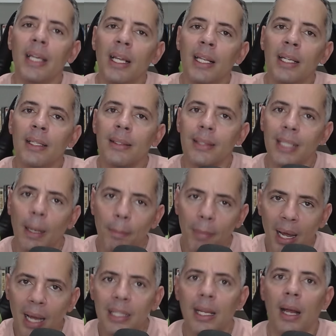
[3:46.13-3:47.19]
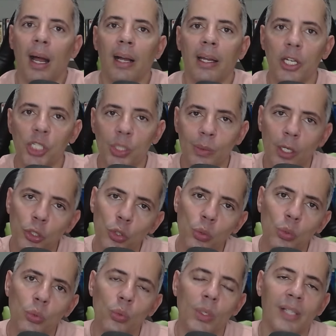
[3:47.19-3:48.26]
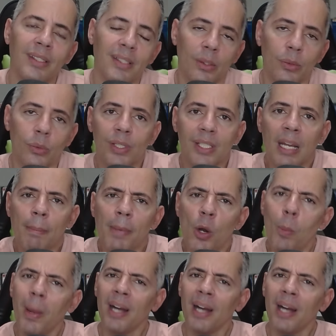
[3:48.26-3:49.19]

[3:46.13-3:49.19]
e ele trabalha a questão da estruturação do sermão,